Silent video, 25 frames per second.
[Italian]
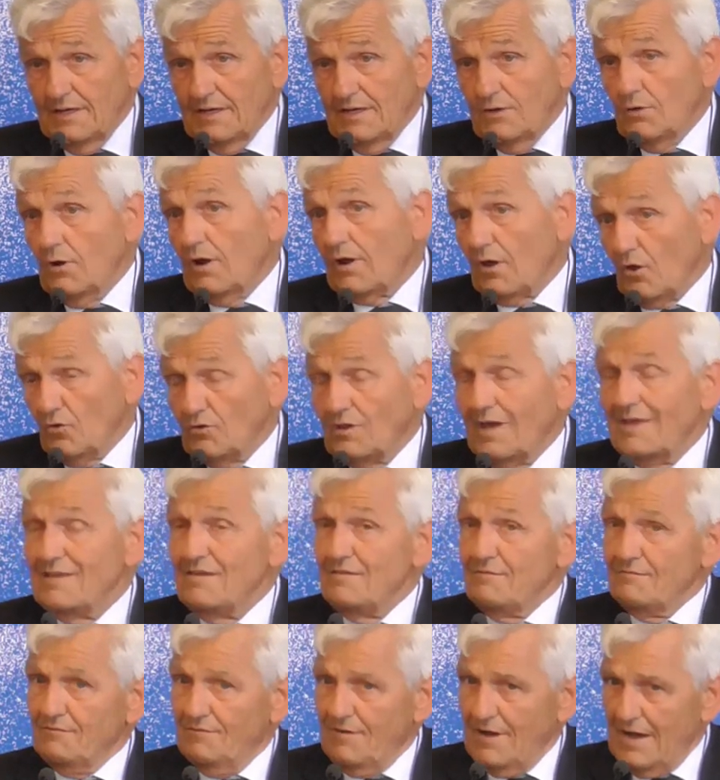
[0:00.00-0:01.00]
in una grotta
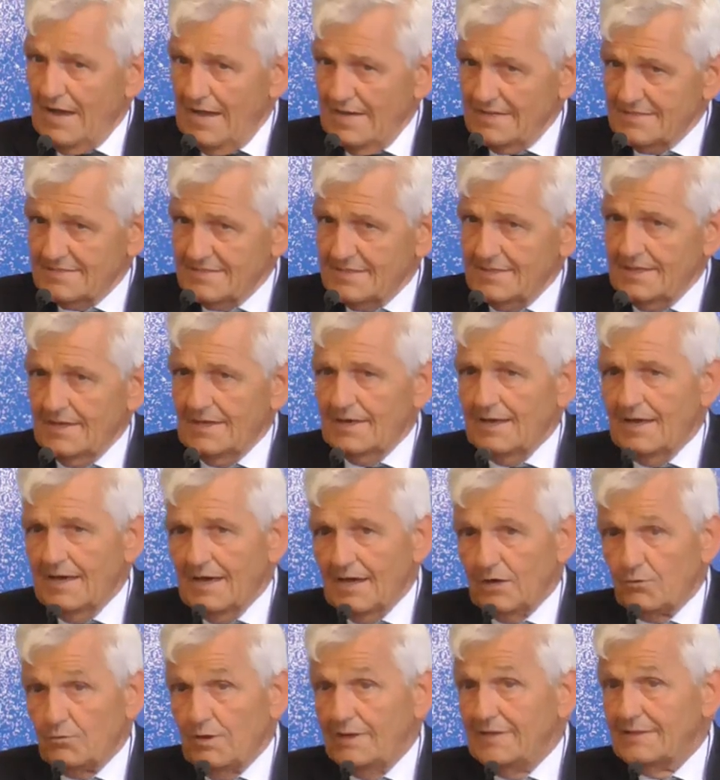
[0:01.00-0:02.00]
invasa
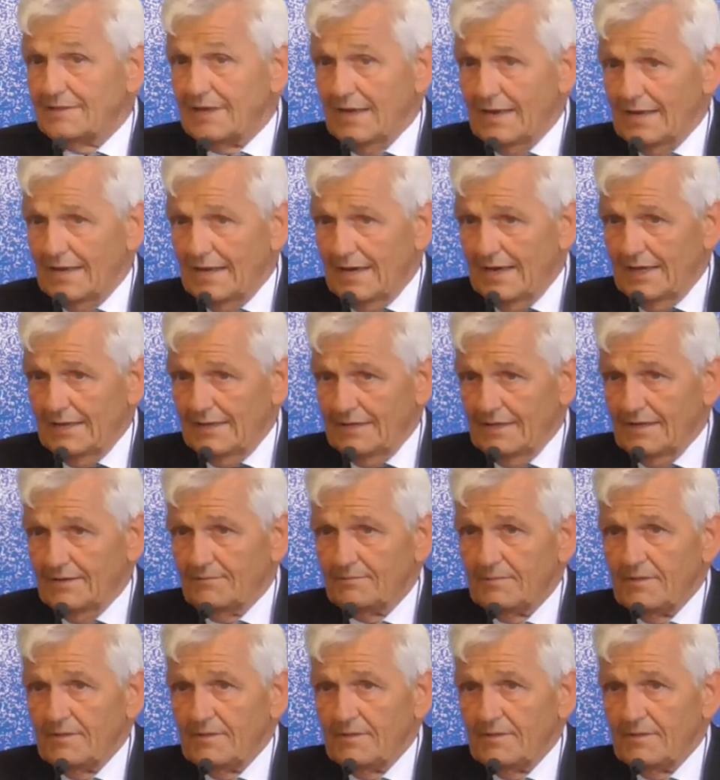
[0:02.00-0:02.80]
dall'acqua in Thailandia.